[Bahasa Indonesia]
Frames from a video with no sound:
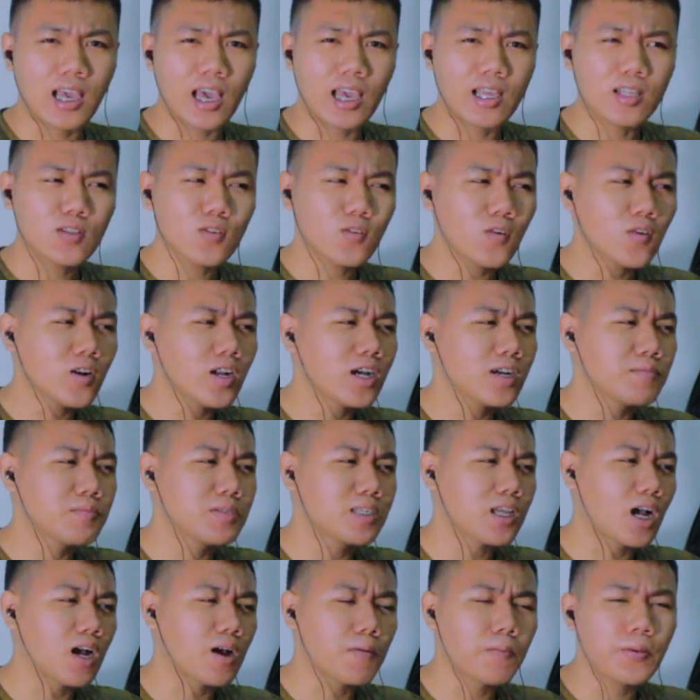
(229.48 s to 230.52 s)
gay itu gue udah
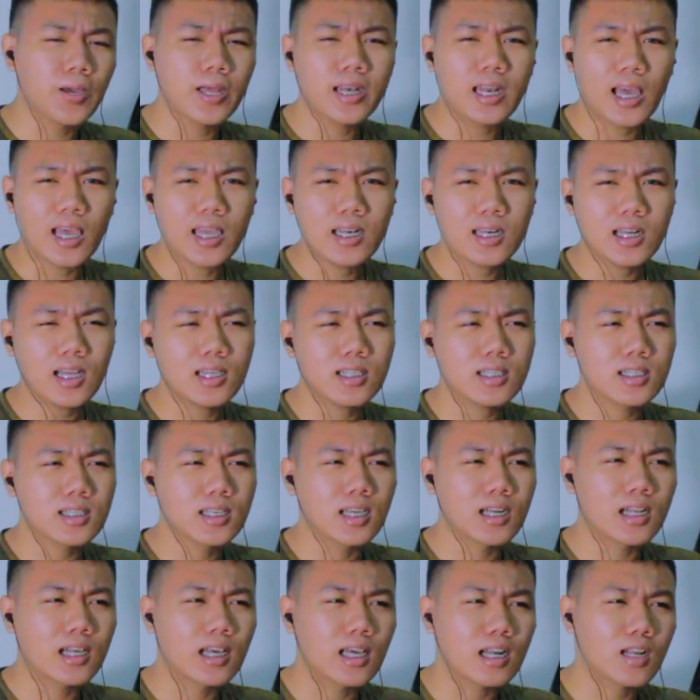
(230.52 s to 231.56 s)
bisa ngebedain guys
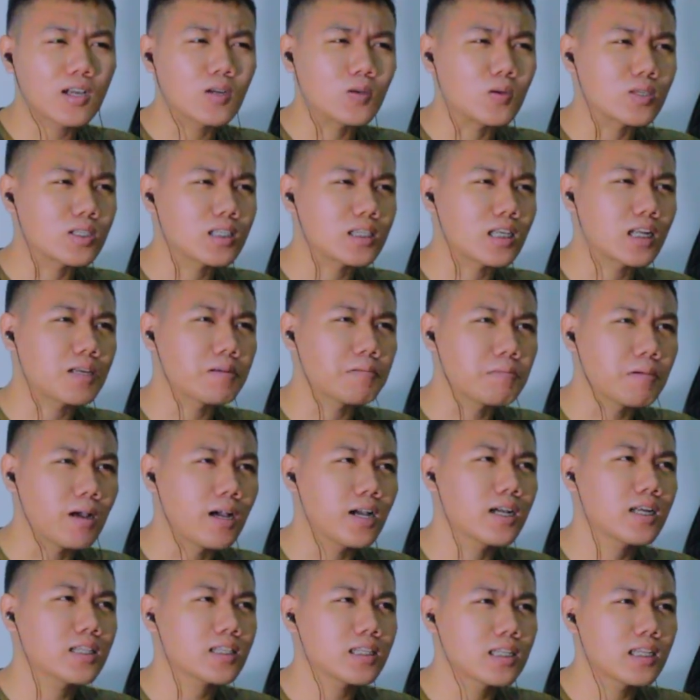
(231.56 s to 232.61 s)
gara-gara gue sering
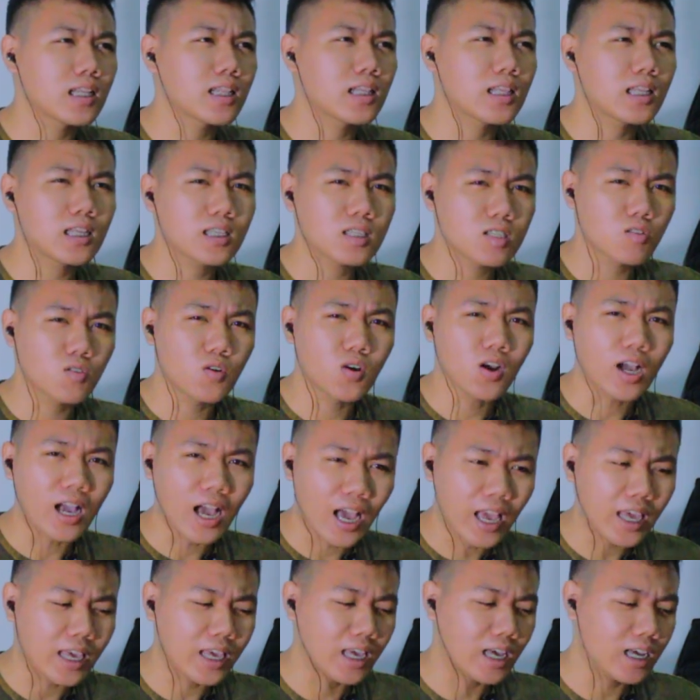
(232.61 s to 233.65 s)
banget ngeliat-ngeliat cowok
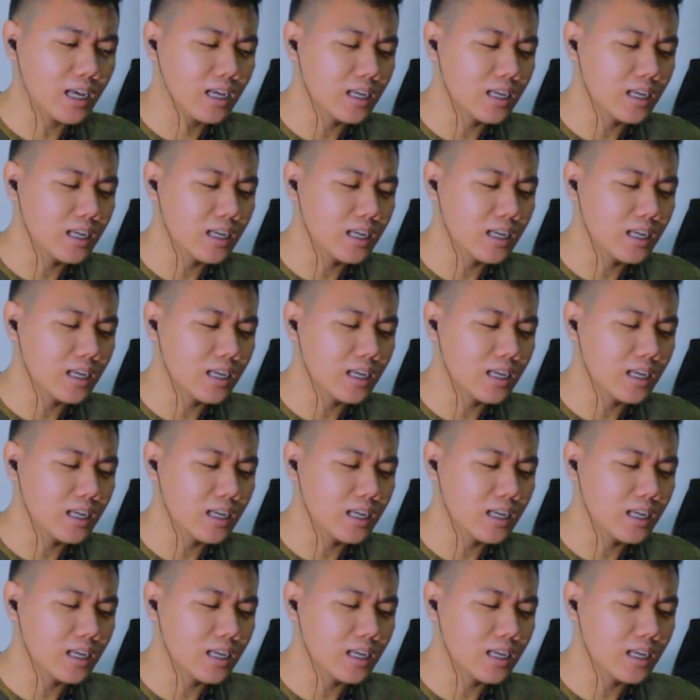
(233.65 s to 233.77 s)
gay ya